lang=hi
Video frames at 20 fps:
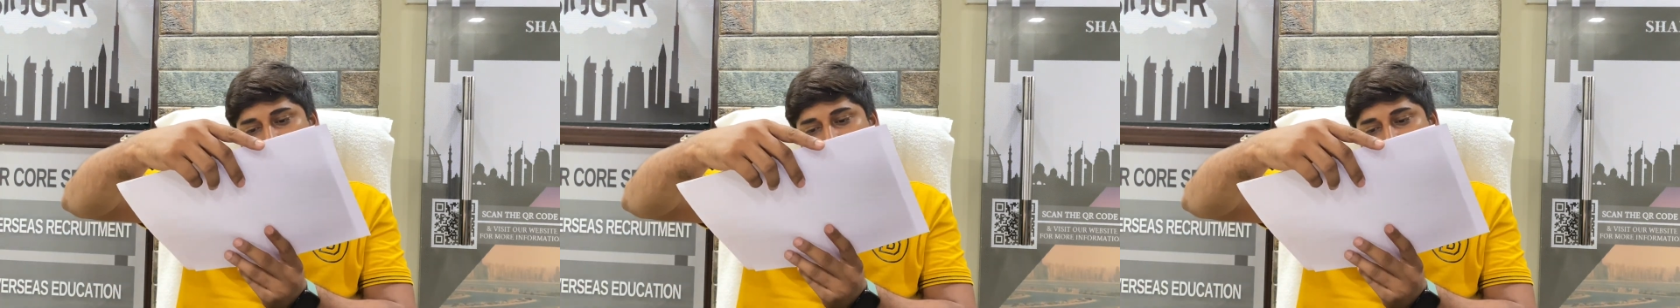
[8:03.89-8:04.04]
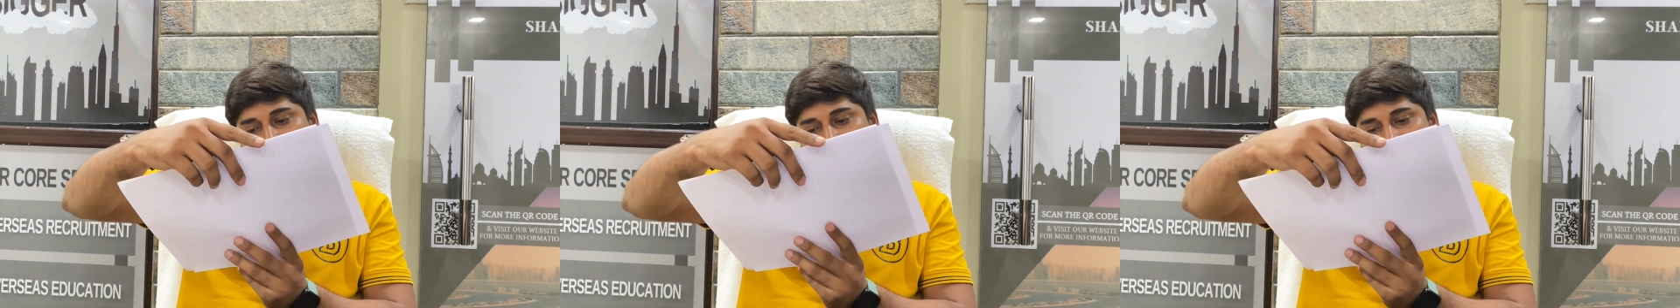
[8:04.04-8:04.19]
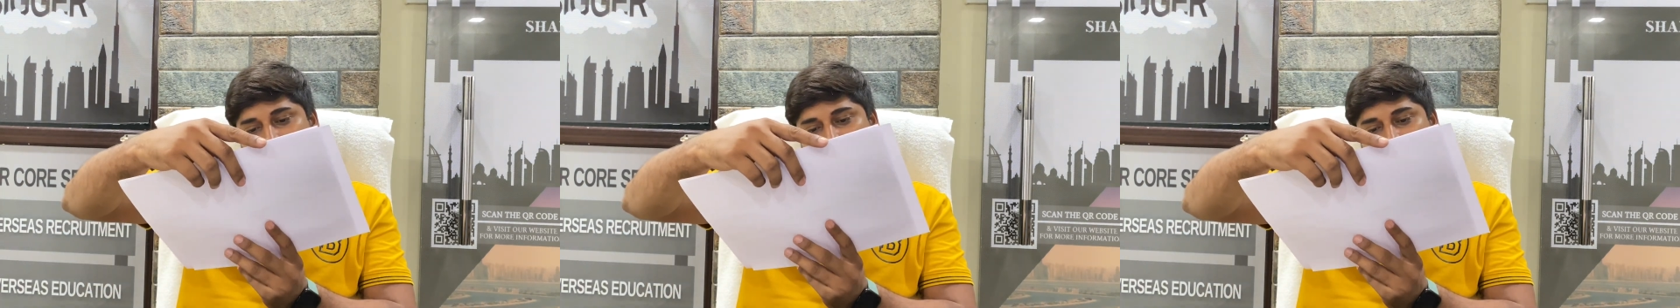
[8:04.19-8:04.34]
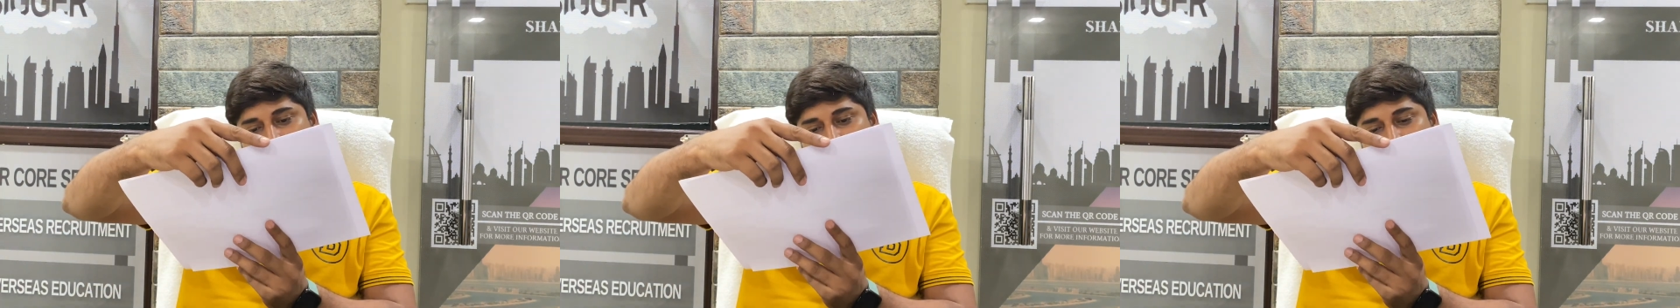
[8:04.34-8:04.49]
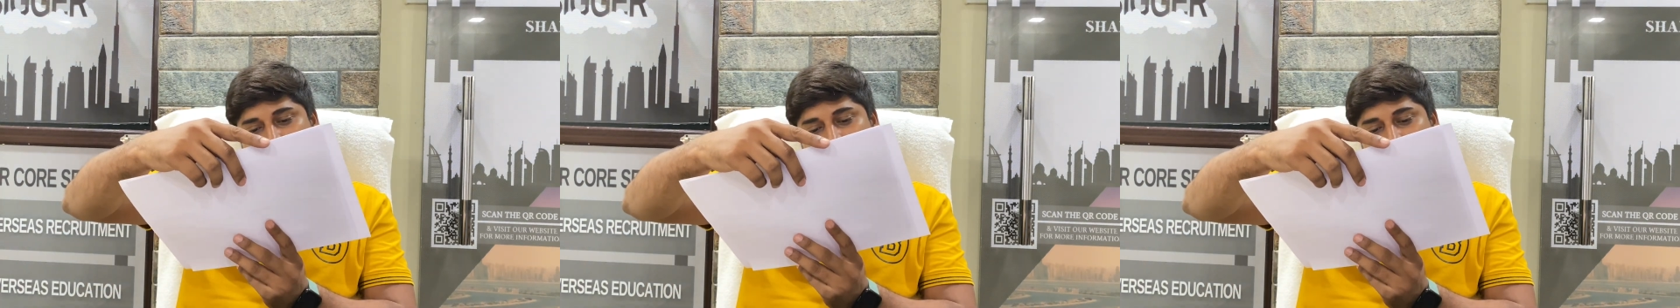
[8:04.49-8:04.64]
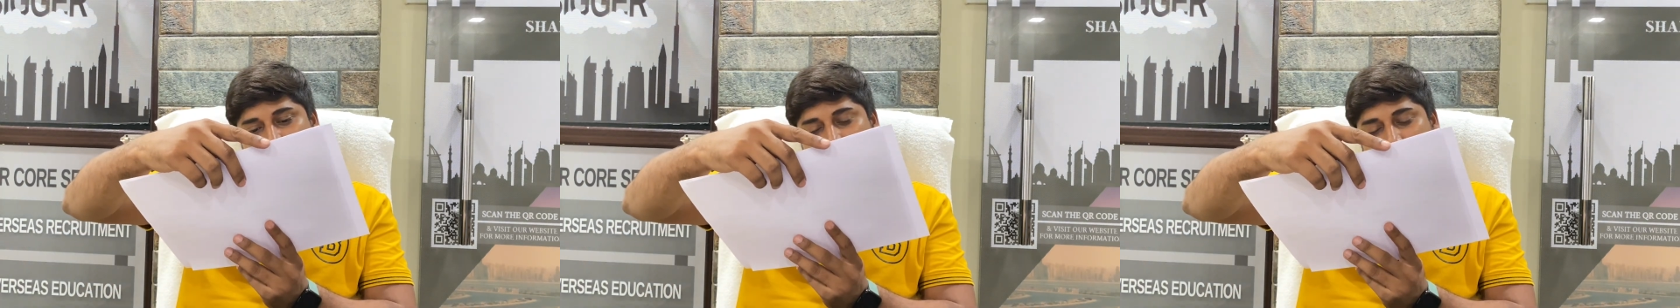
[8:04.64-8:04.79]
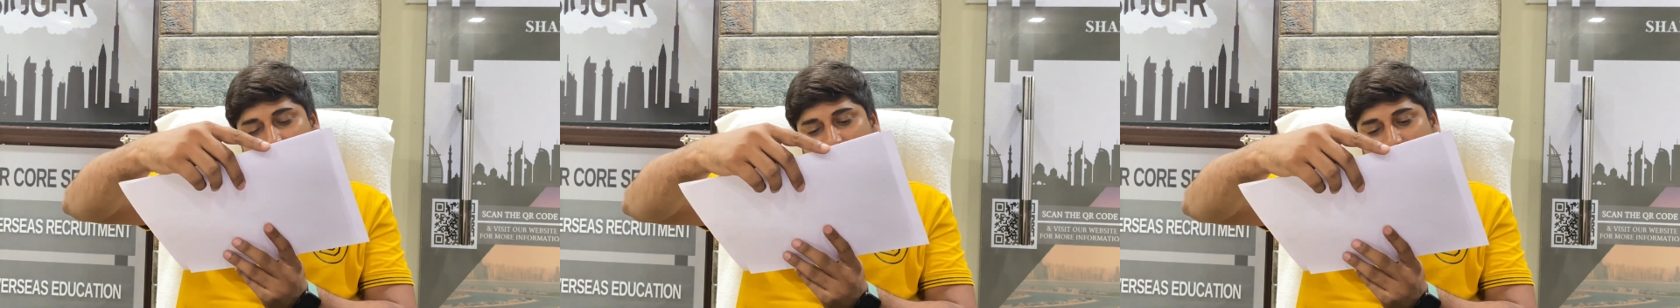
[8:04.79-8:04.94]

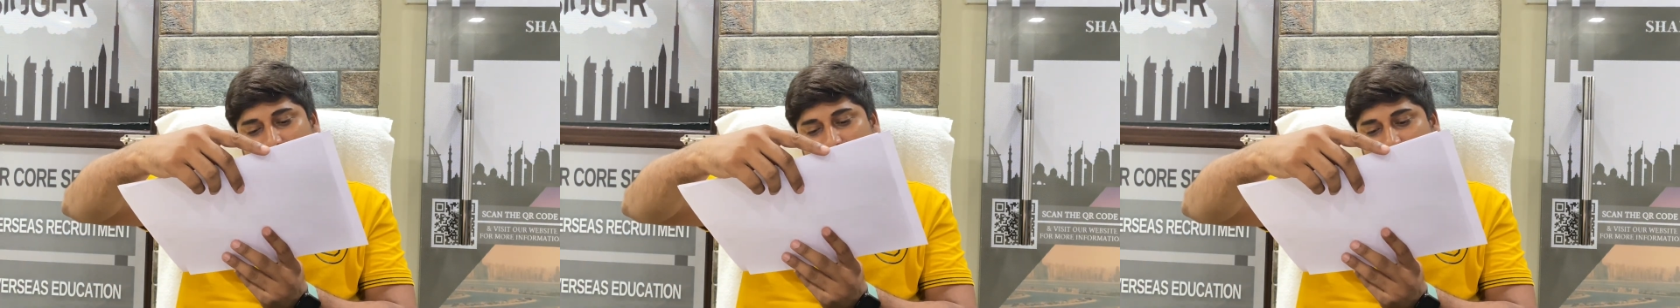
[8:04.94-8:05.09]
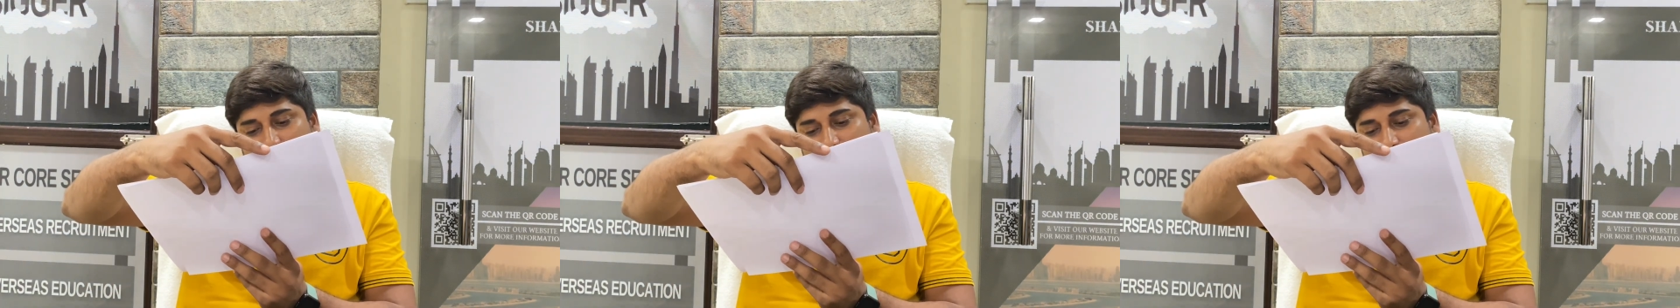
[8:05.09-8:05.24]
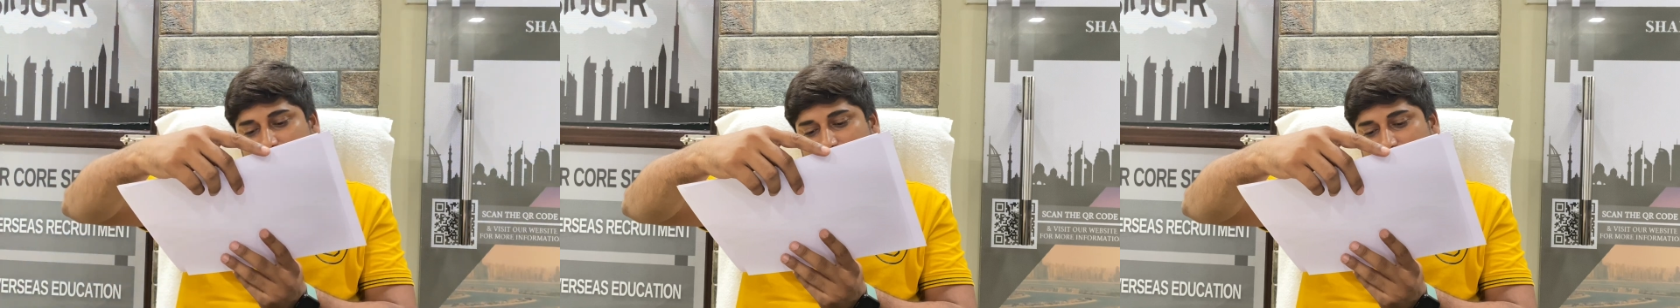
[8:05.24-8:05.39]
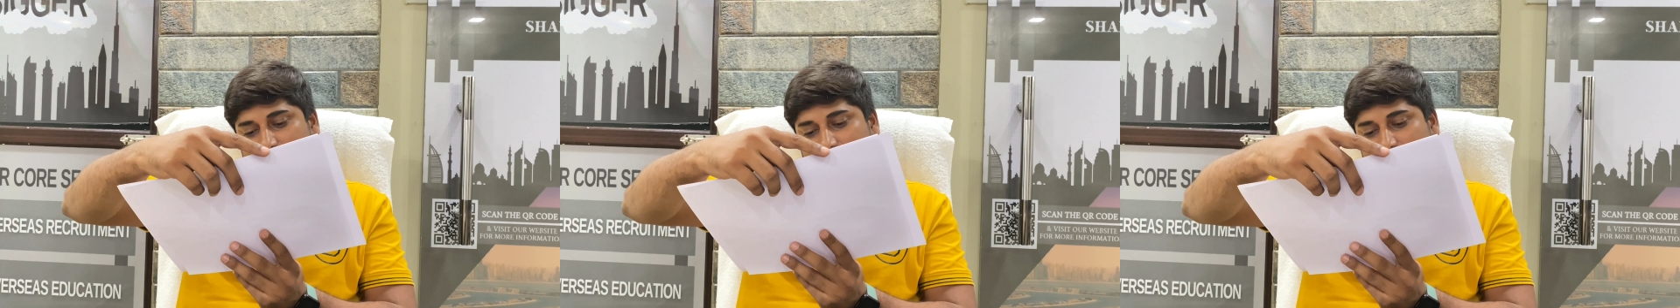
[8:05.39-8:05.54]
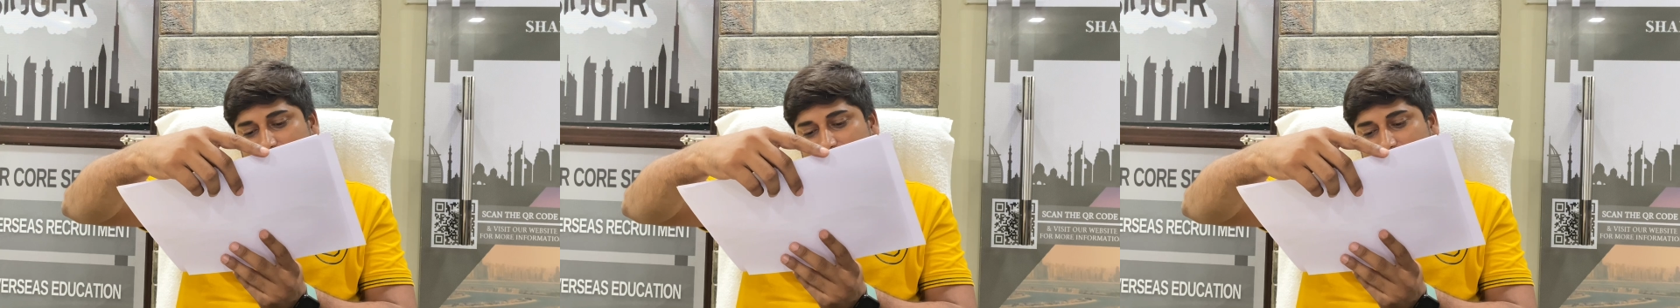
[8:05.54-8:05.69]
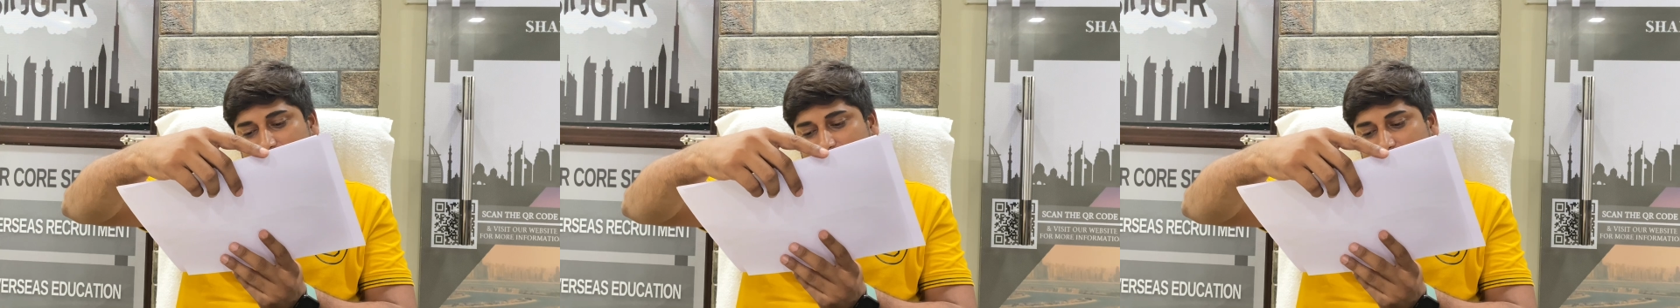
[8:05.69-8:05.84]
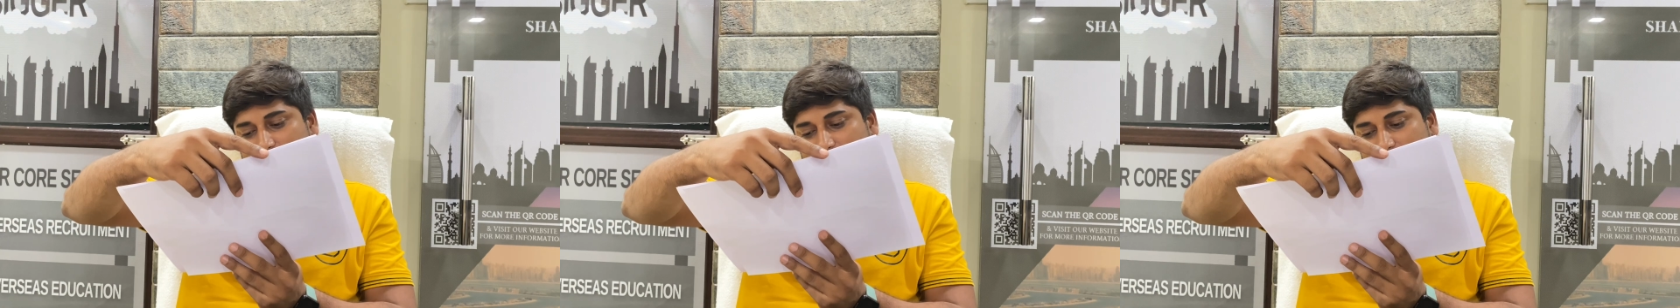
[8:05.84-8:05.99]
प्रोसीजर
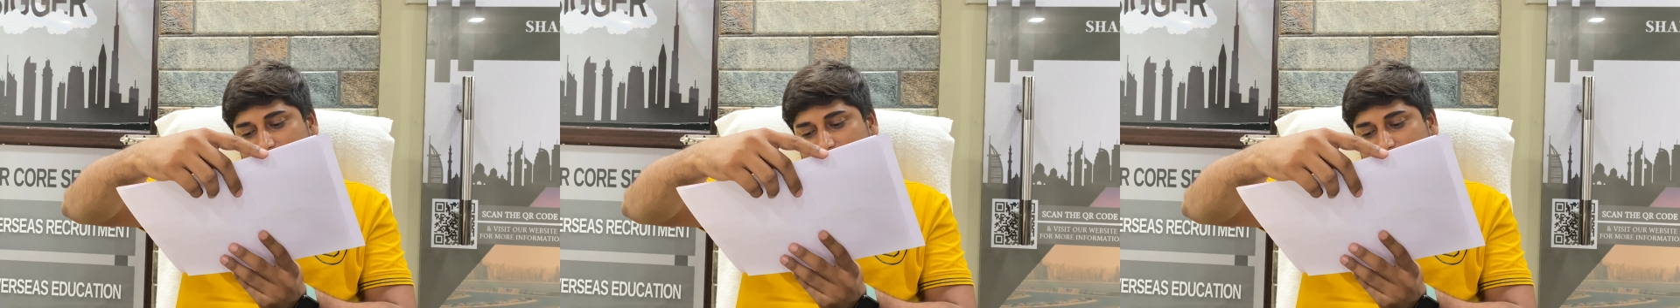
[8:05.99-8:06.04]
रिक्वेस्ट